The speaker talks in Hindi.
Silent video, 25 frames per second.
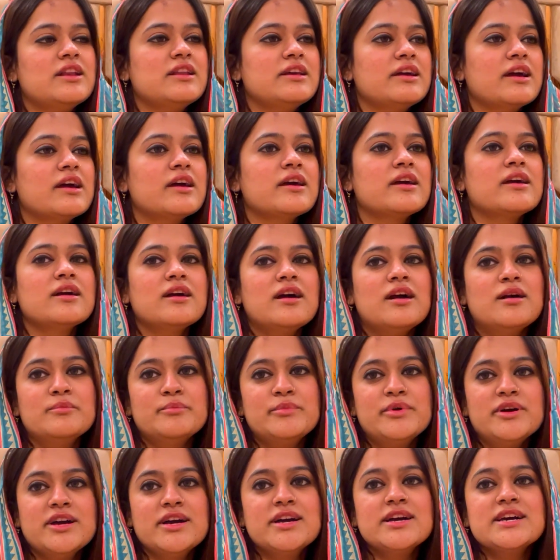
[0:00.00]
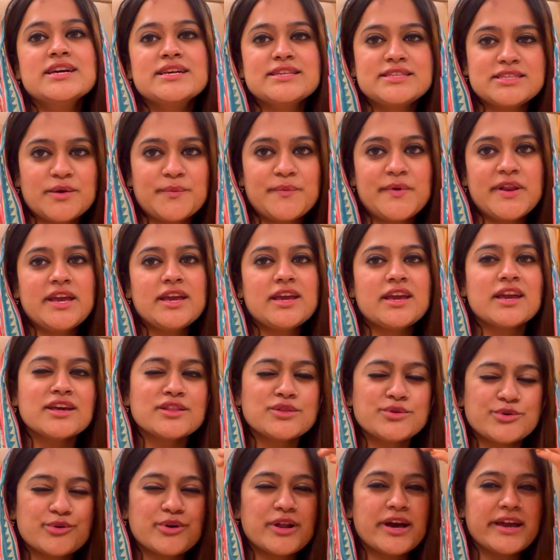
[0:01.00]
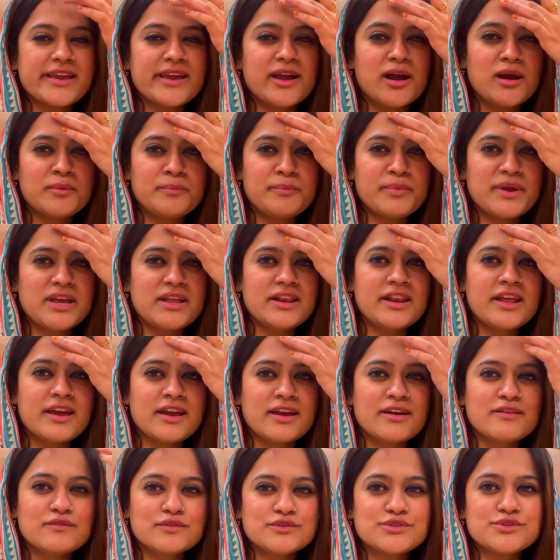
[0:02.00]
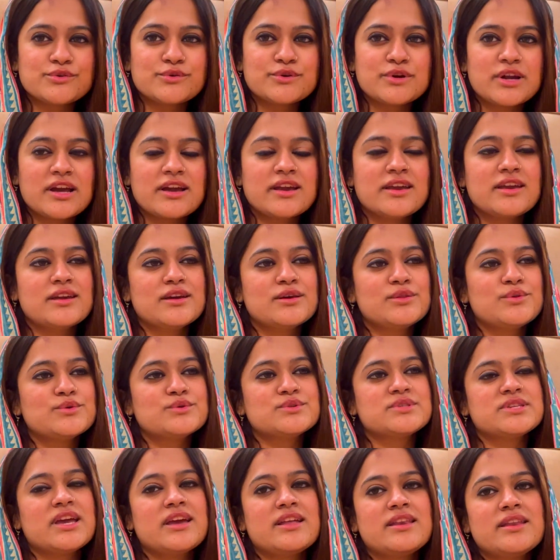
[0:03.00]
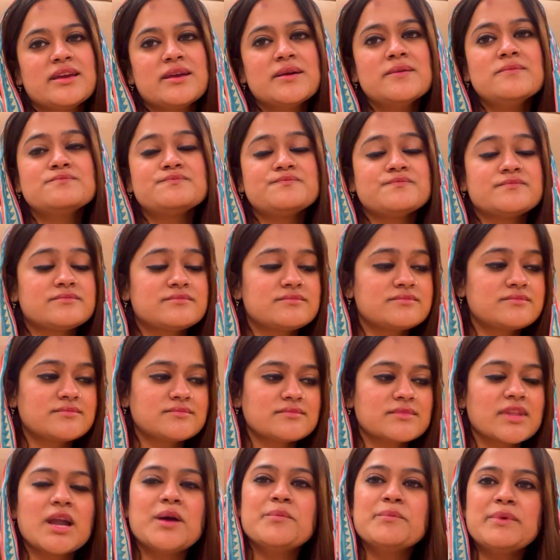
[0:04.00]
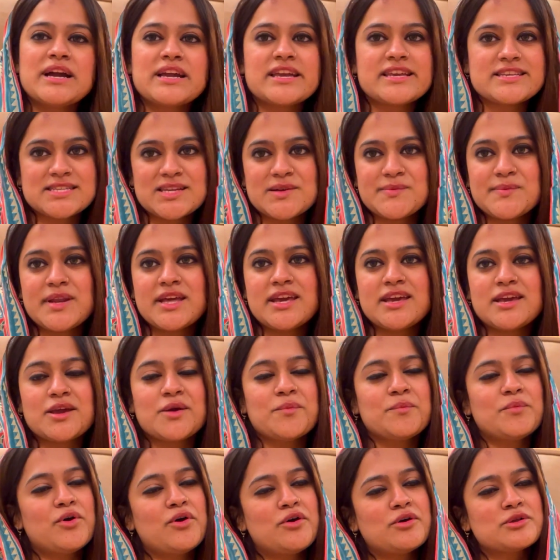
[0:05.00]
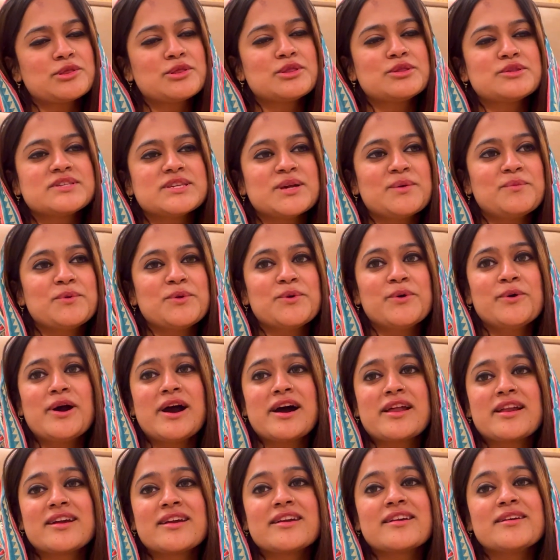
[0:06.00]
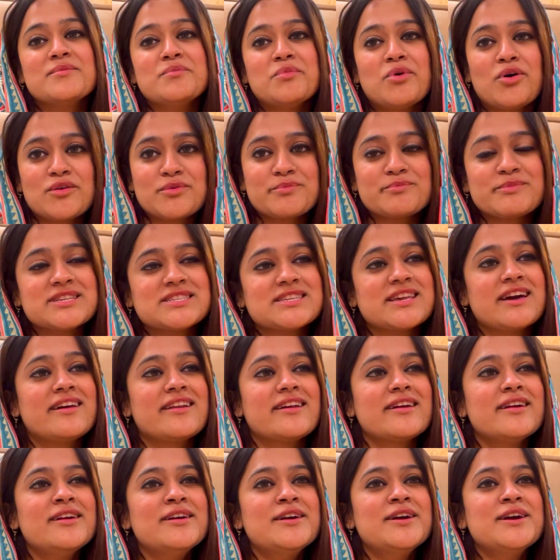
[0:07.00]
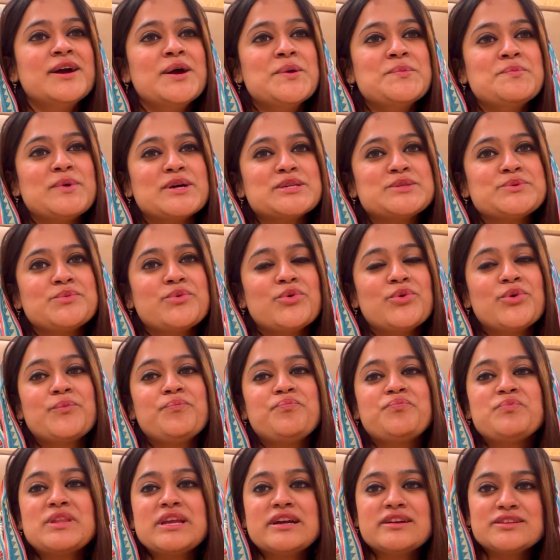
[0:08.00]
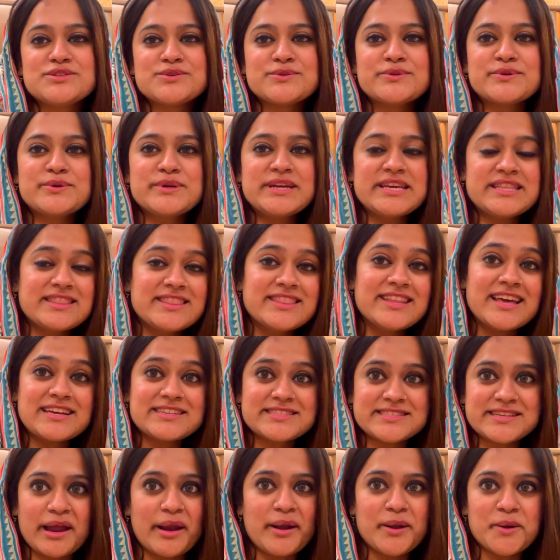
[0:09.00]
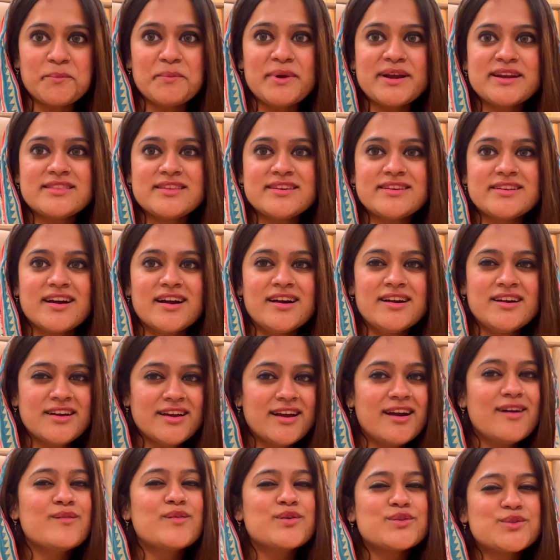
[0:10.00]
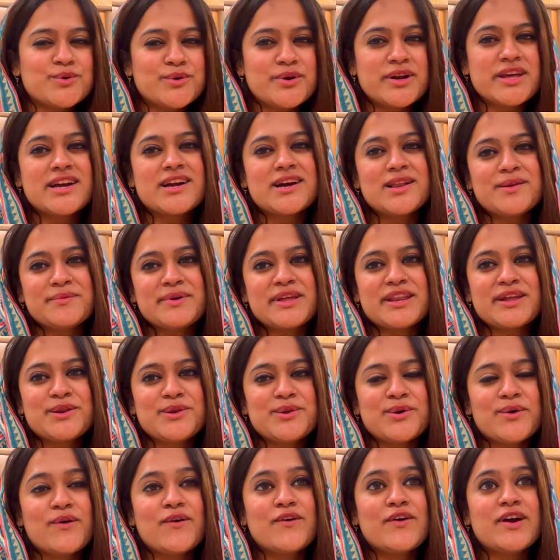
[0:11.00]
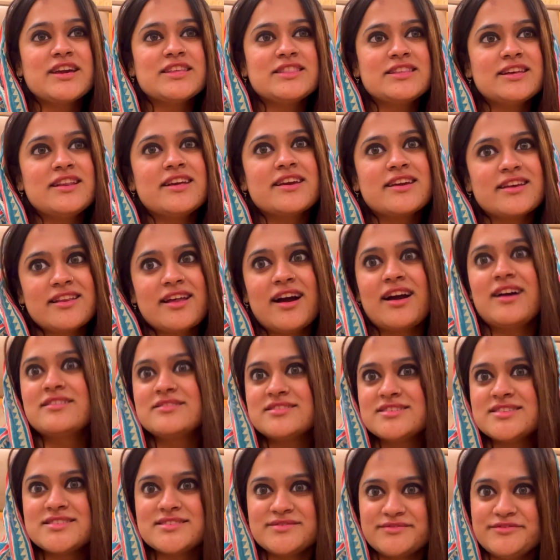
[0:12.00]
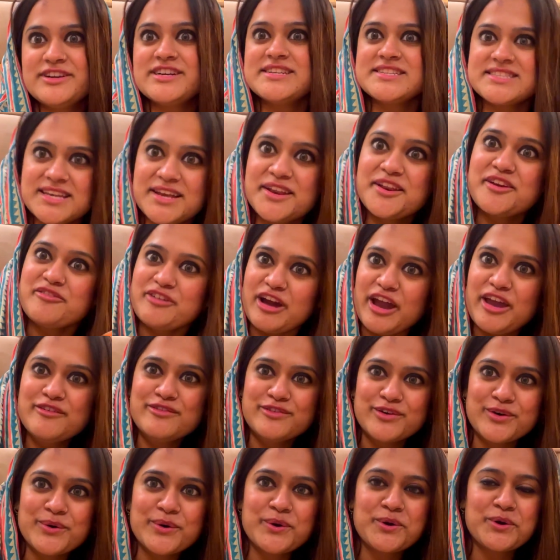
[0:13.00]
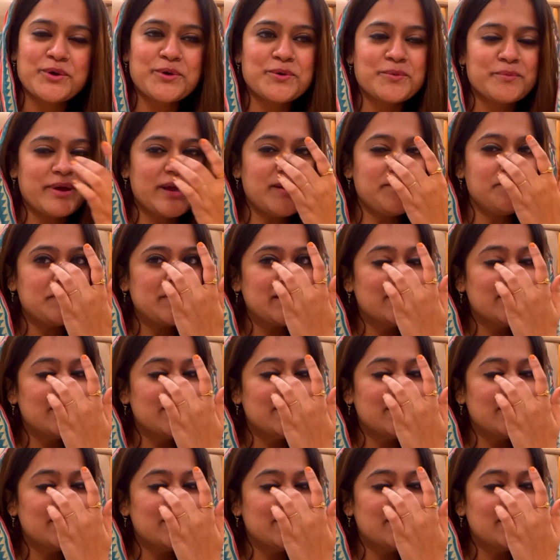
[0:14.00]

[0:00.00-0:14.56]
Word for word: लिया है अब सब ठीक है थोड़ा यहाँ पेन है वो चोट लगी है तो उसके लिए बाकी सब ठीक है बहुत सब लोग आ रखे हैं बहुत मज़े आ रहे हैं बस वो जो इतना एक्साइटमेंट थी ना वो थोड़ी कल मेरी लो हो गई थी लेकिन आज फिर से रिवाइव हो रही हूँ मैं